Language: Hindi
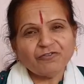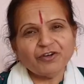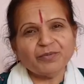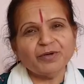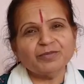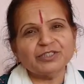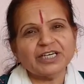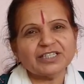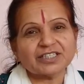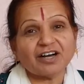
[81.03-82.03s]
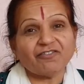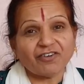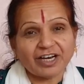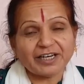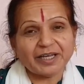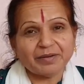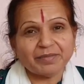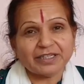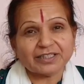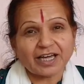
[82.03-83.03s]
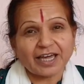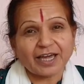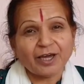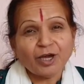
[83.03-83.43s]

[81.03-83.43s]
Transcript: फिर भी मुझे इसका फल नहीं मिलता है